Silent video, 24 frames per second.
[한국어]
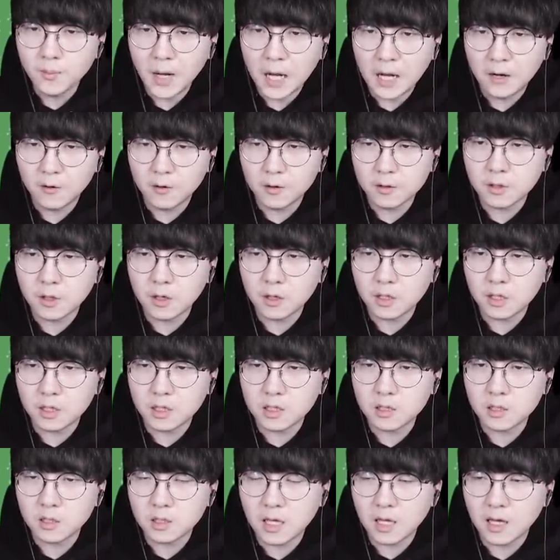바로
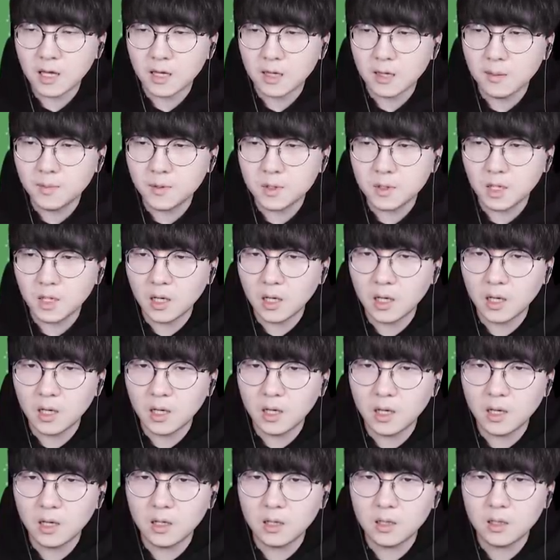석기시대
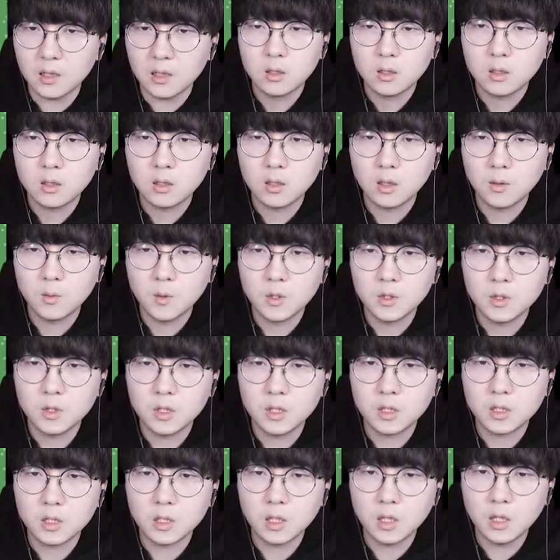입석 그러면은
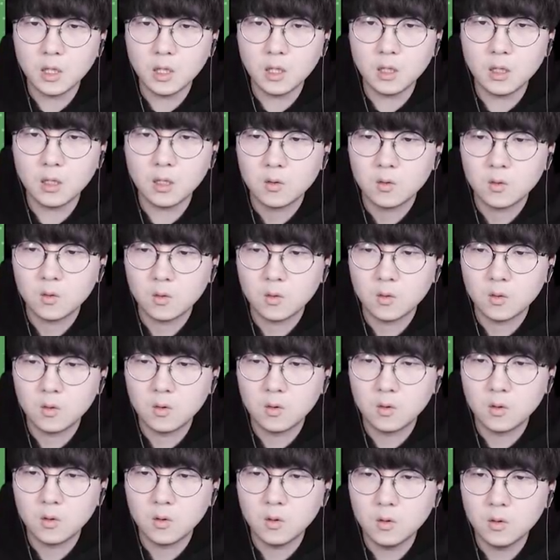이제
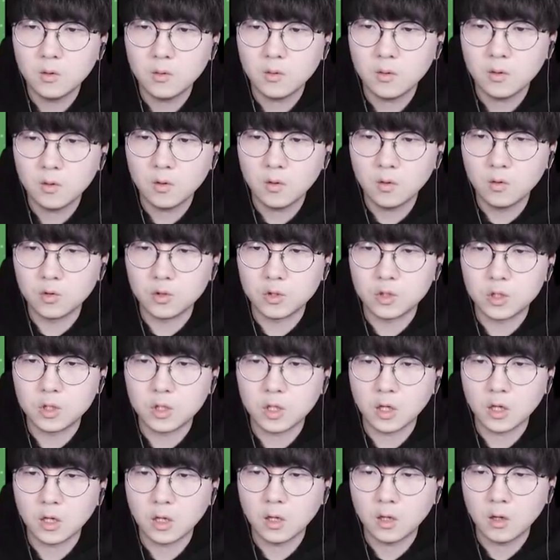요걸로
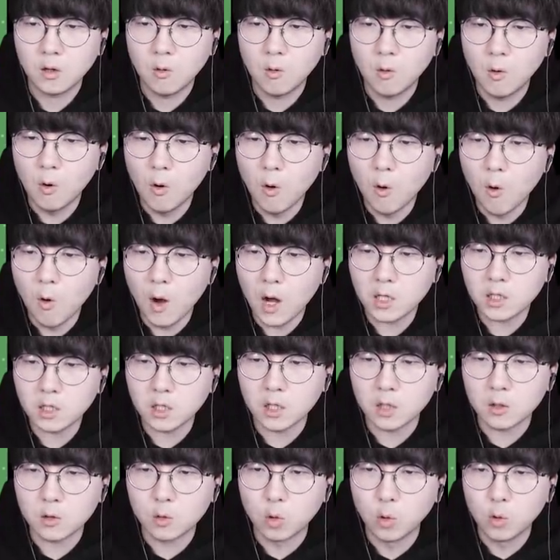오샤 오
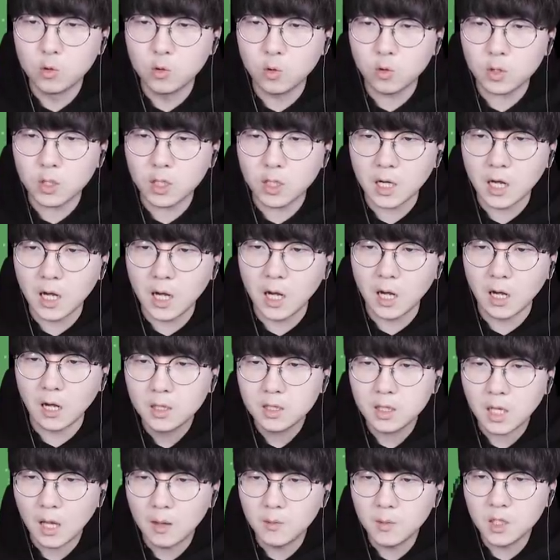확실히 돌도끼가
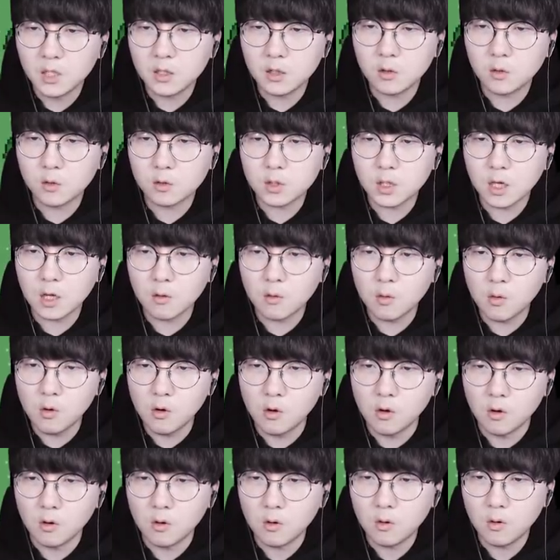데미지도
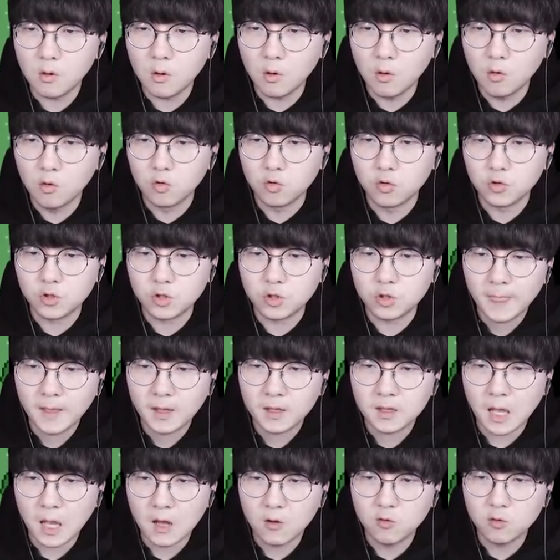세고 오우
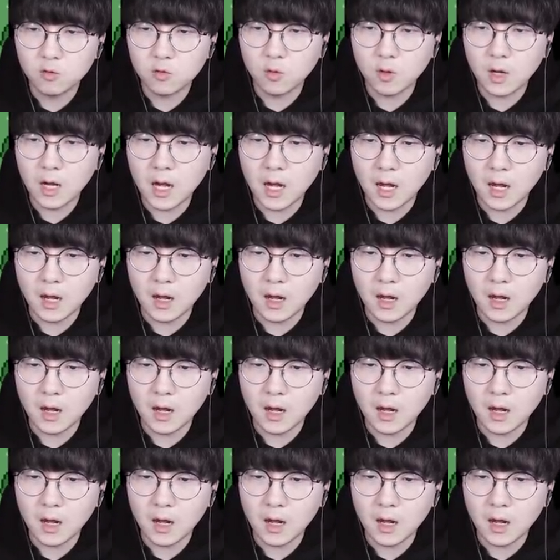내구도가